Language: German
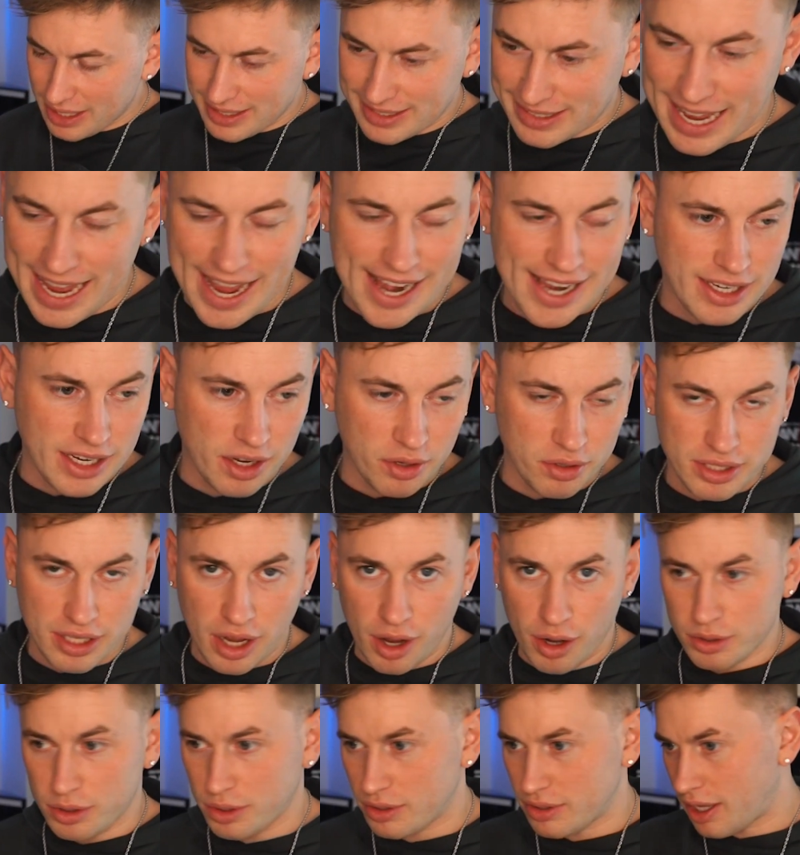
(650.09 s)
Dellen aus
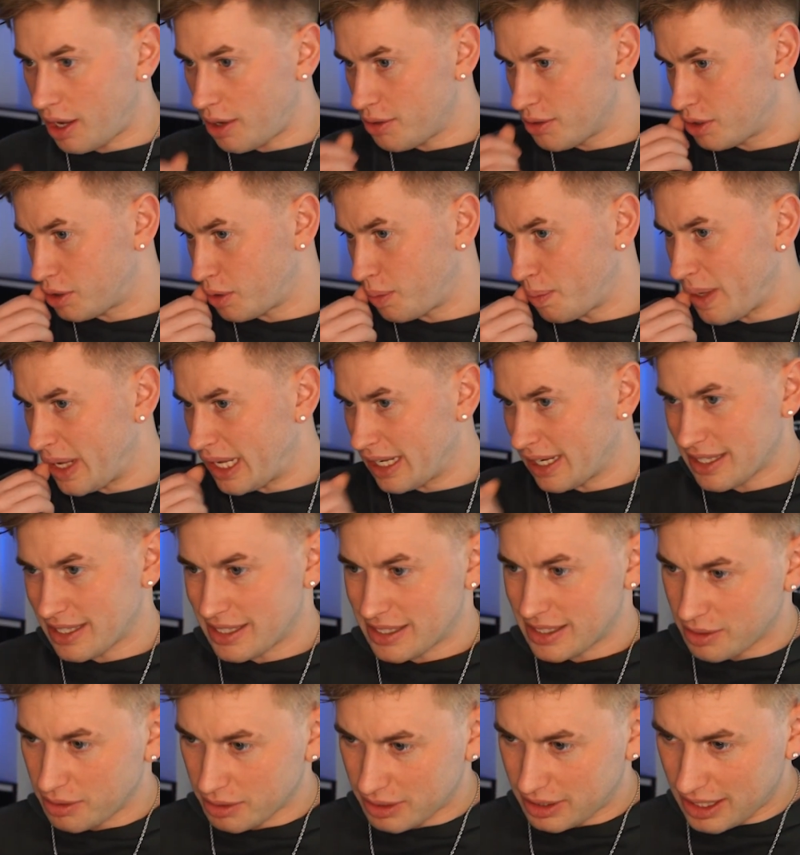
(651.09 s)
Autos rauszubiegen, das
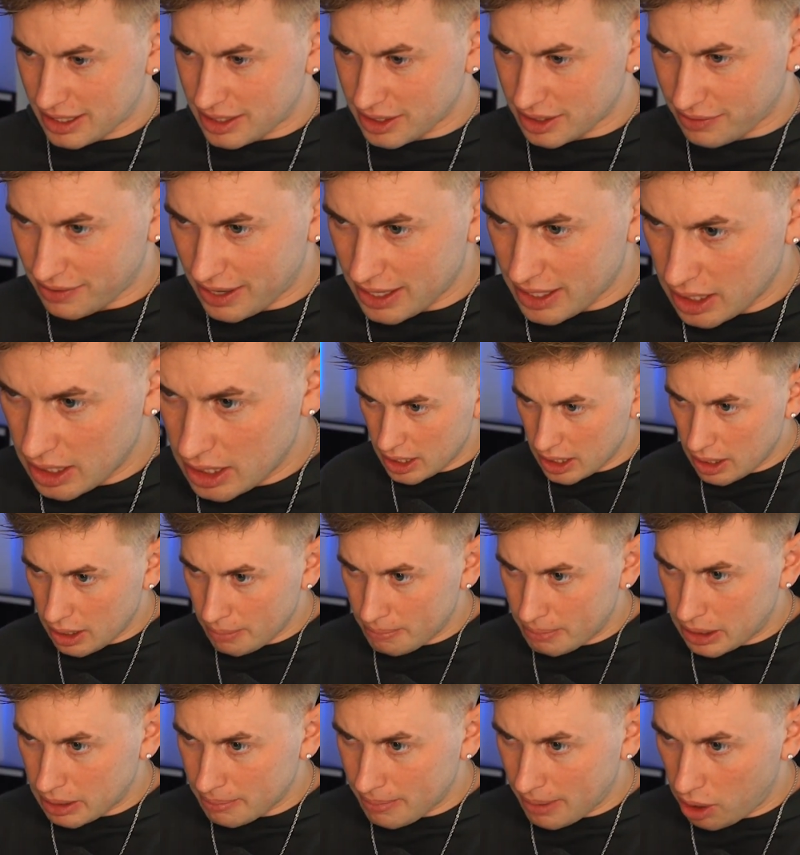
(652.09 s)
ist so satisfying.
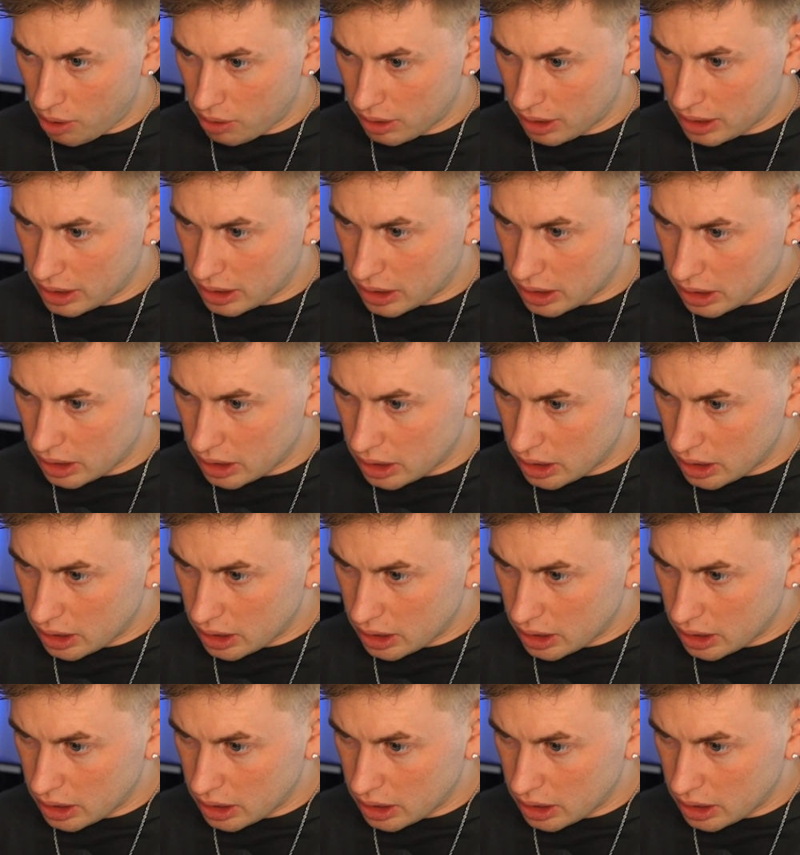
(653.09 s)
Bitte mach ordentlich.